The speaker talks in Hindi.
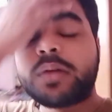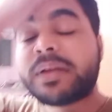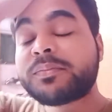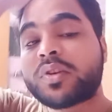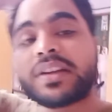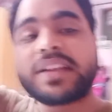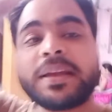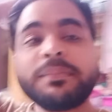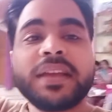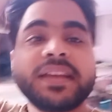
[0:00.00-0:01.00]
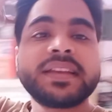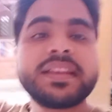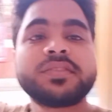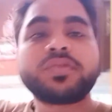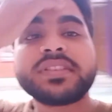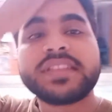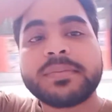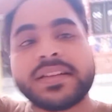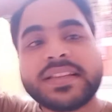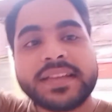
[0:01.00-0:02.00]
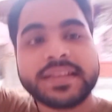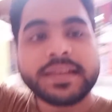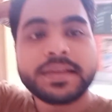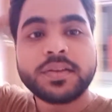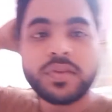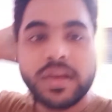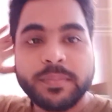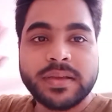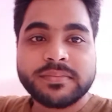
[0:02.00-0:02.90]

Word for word: हम थोड़ा टाइम में आएंगे लेकिन थोड़ी देर बाद आएंगे क्योंकि अभी हम जा